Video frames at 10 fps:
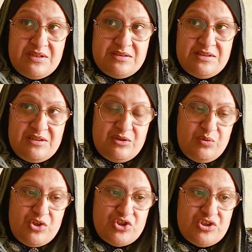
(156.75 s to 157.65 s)
ديال
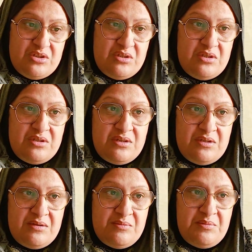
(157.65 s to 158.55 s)
الحوايج
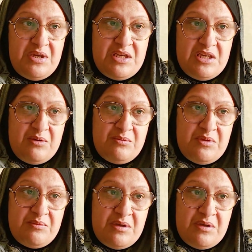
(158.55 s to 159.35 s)
آه بانه